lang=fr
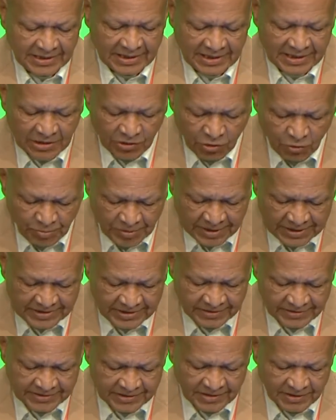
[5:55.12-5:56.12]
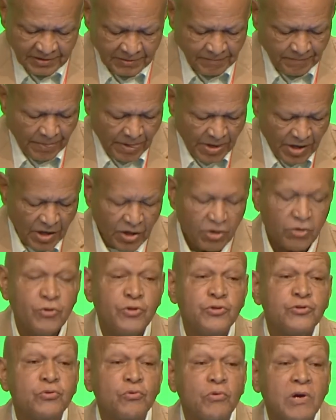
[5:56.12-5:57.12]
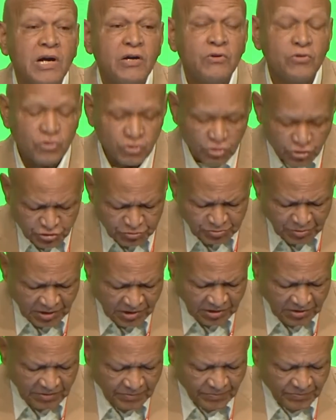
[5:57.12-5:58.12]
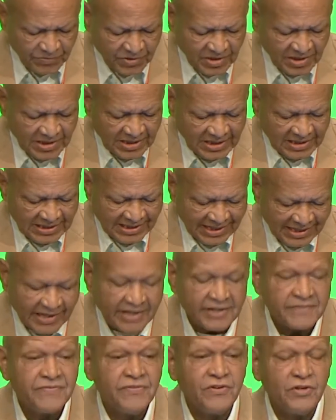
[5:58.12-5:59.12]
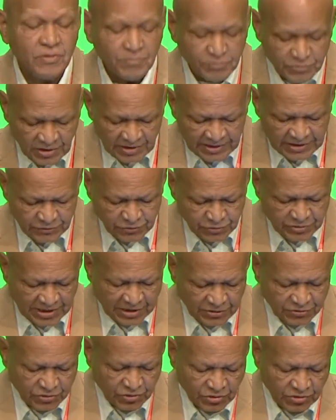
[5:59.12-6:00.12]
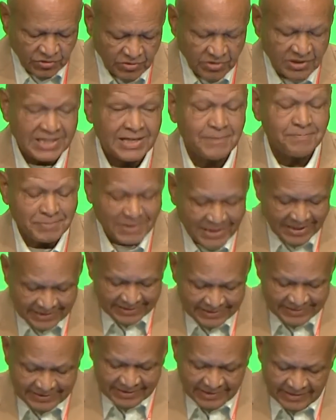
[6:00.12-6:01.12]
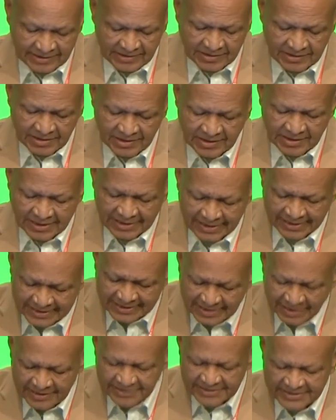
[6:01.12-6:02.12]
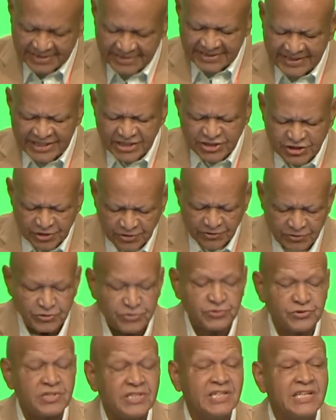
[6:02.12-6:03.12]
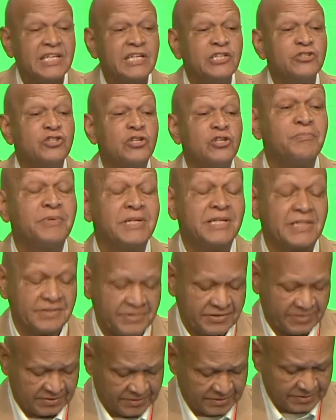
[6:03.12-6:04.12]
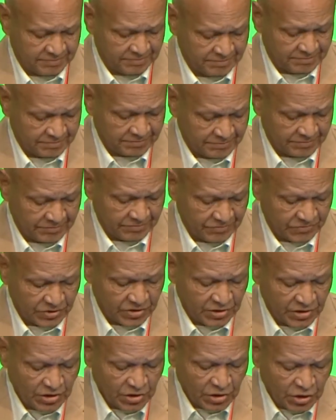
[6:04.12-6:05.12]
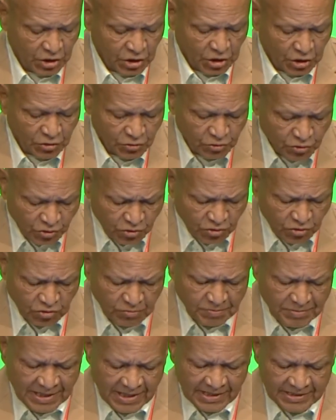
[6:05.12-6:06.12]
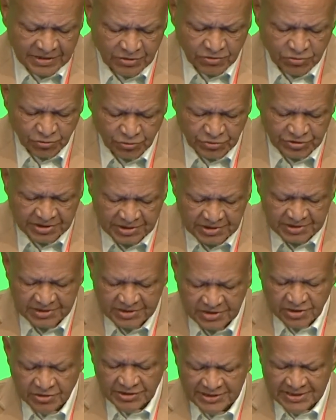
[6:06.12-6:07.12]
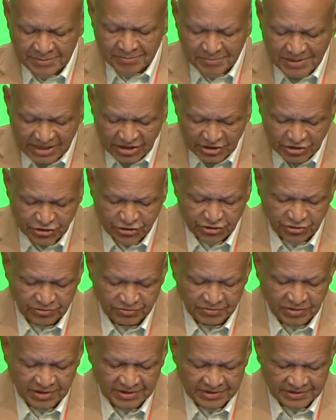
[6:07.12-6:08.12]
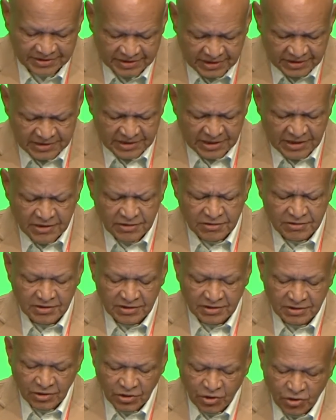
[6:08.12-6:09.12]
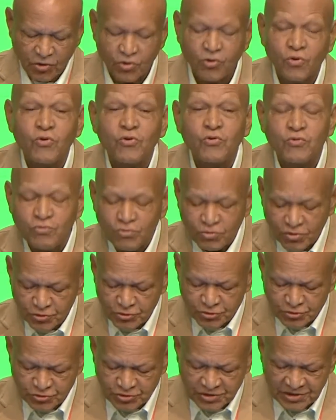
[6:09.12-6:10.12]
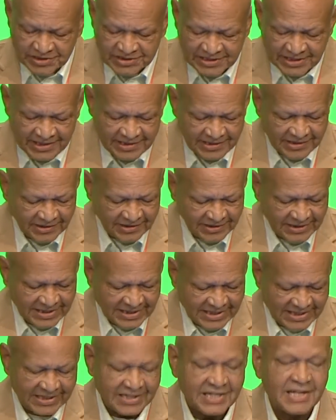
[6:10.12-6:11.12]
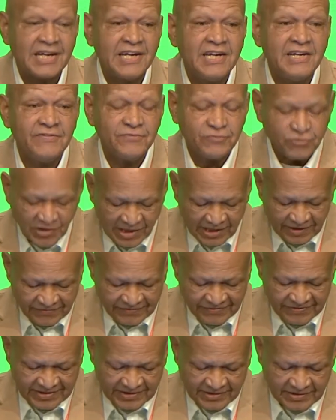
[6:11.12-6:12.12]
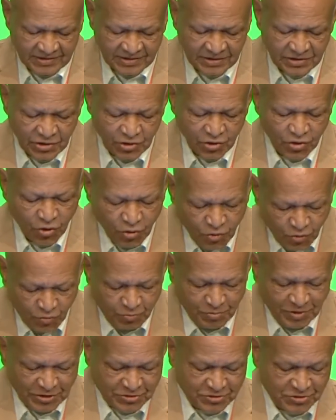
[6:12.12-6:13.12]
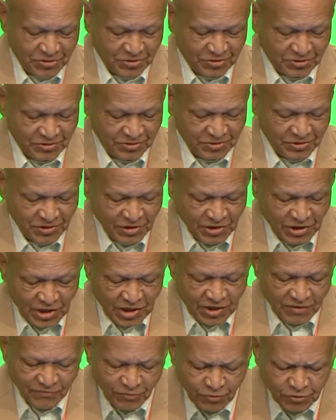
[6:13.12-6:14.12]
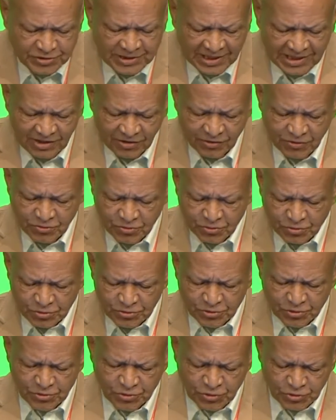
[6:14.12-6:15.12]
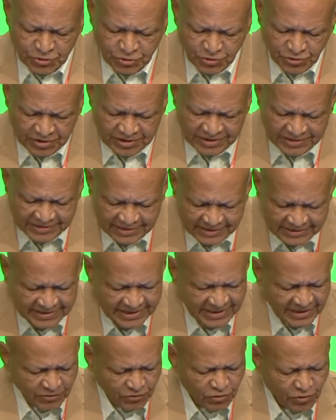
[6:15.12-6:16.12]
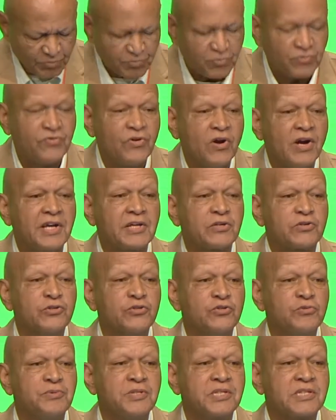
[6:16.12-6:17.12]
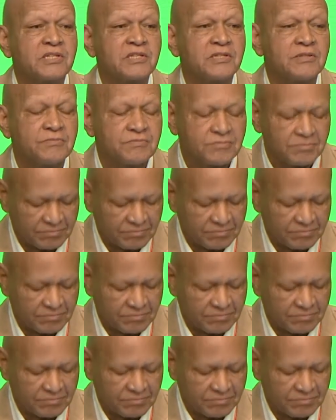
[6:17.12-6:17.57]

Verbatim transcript: les représentants, le droit au logement, la réforme de l'éducation, la parité, l'égalité des chances, et passe. Nos combats qui consistent en démarches, sit-in, recours au judiciaire, grève de la faim, occupation, vont à l'encontre de ceux qui détiennent le pouvoir économique.